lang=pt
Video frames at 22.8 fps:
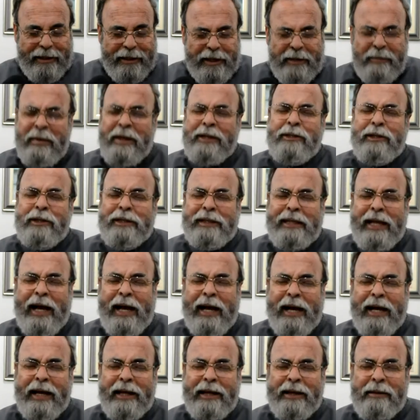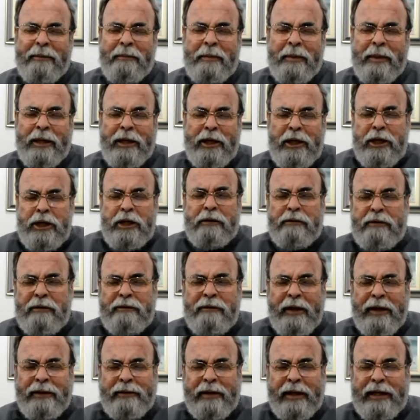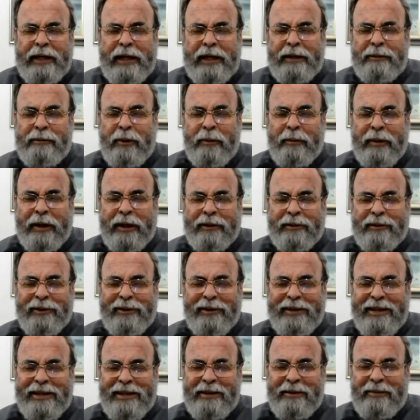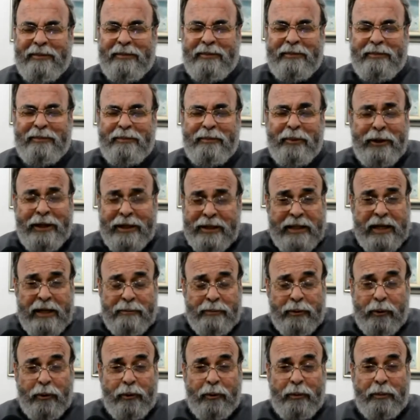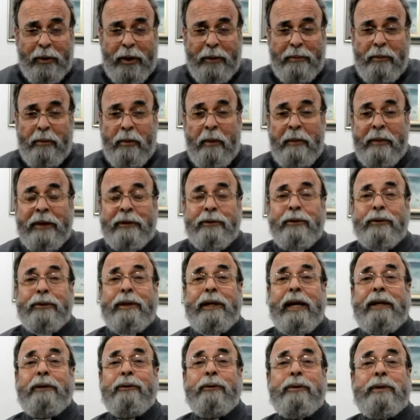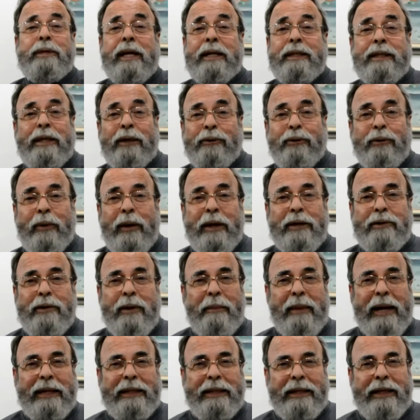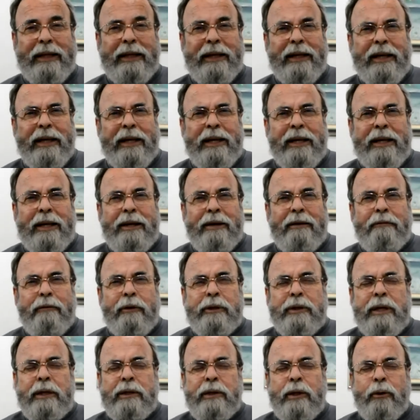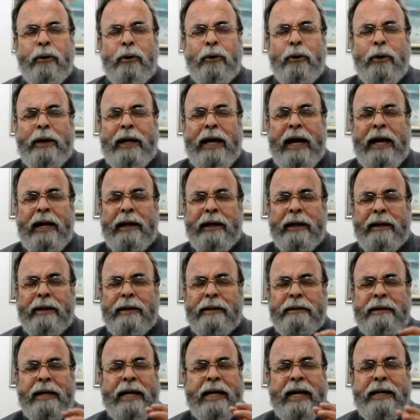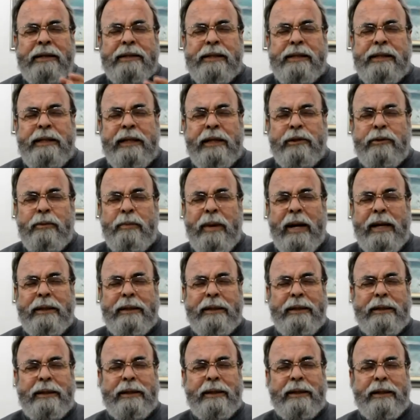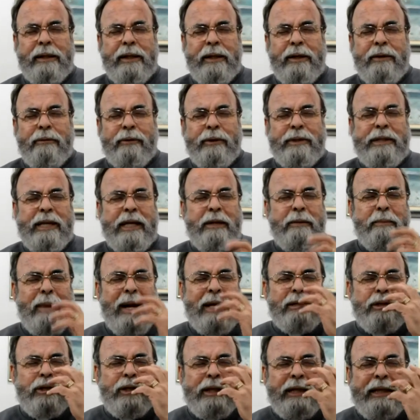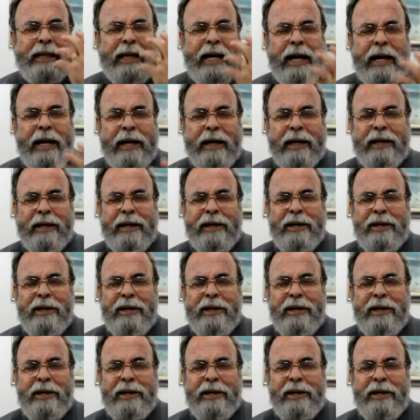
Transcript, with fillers: e meditar, e ir vivendo aquele momento. Por exemplo, o próprio momento da anunciação do anjo a Maria. Você se colocar na casinha de Maria, você imaginar